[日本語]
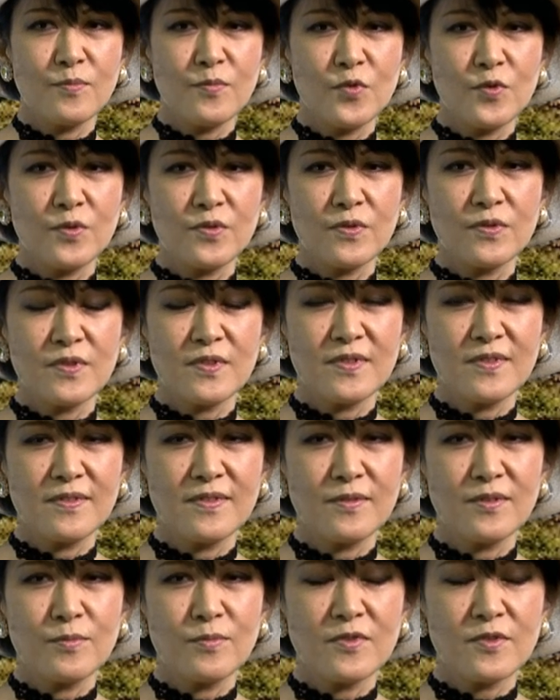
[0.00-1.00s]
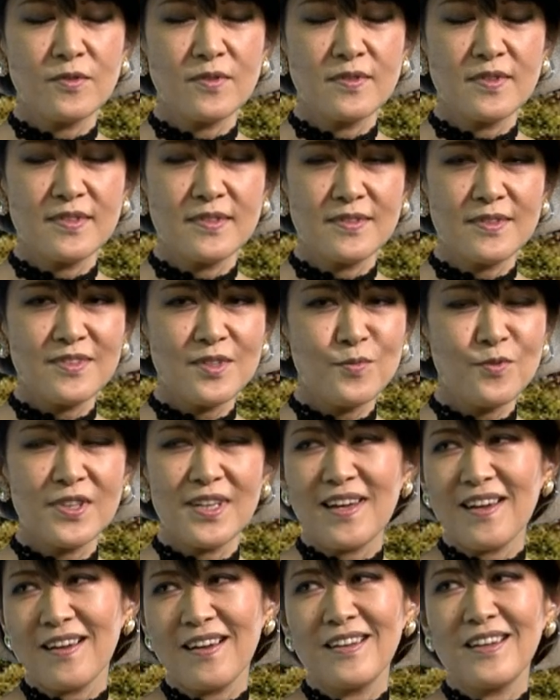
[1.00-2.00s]
もうずいぶん
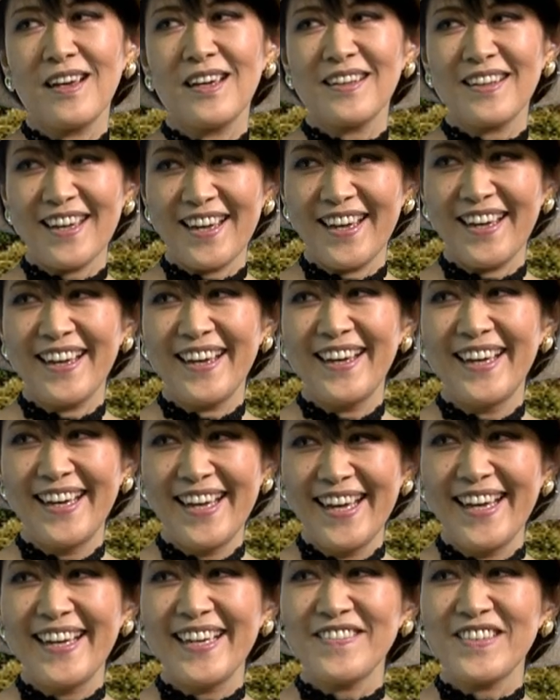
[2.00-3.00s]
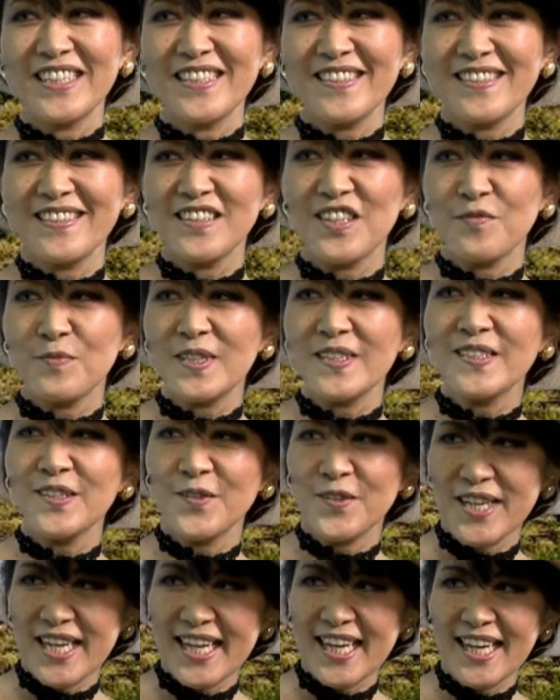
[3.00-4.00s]
長い間ハワイに住んでいます
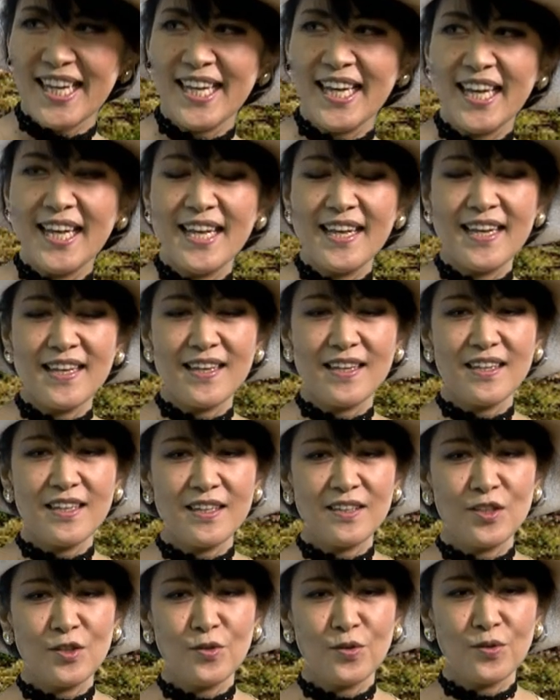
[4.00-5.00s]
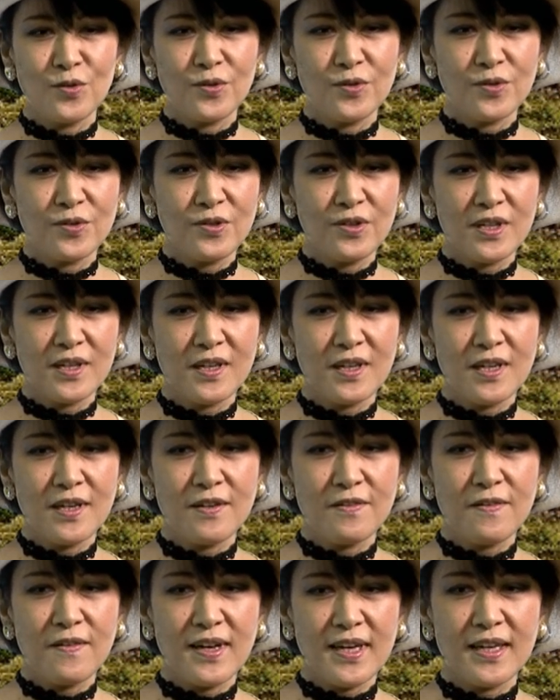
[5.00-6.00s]
ので、はい、えーと、これか
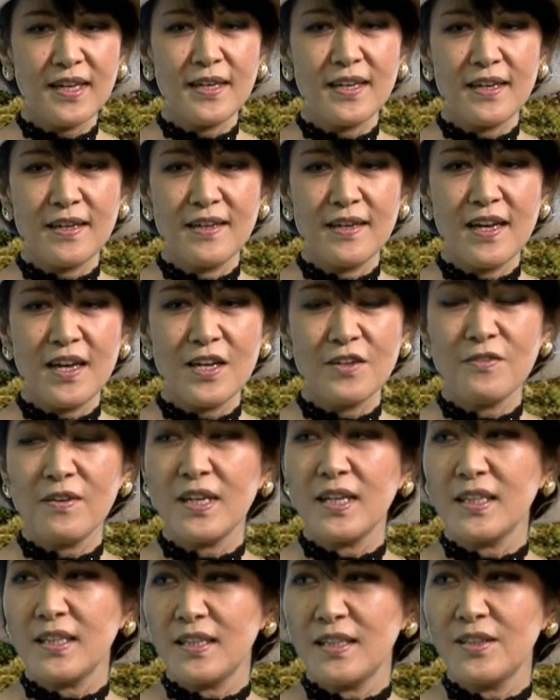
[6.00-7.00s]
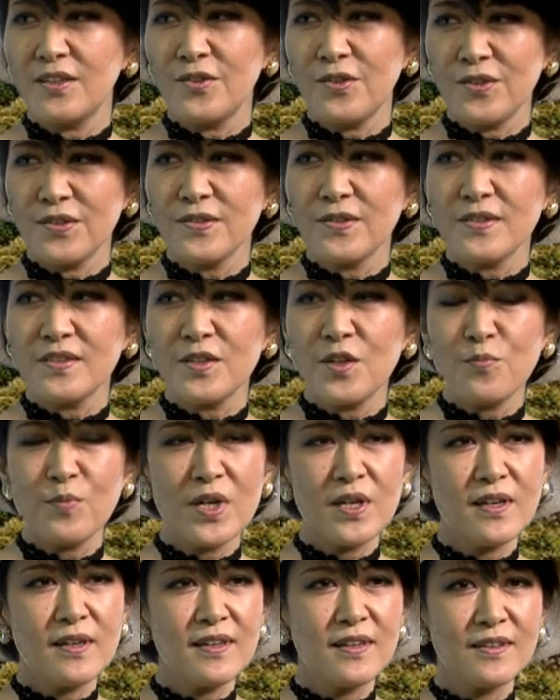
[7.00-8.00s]
らはハワイと、うん、そして
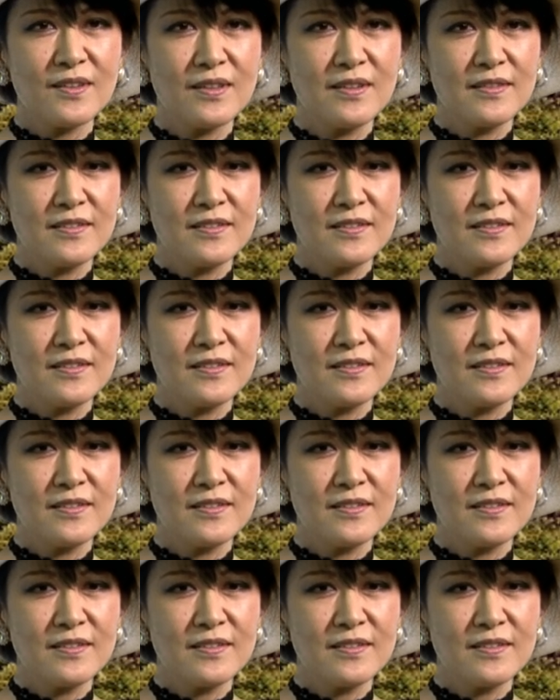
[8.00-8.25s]
まあ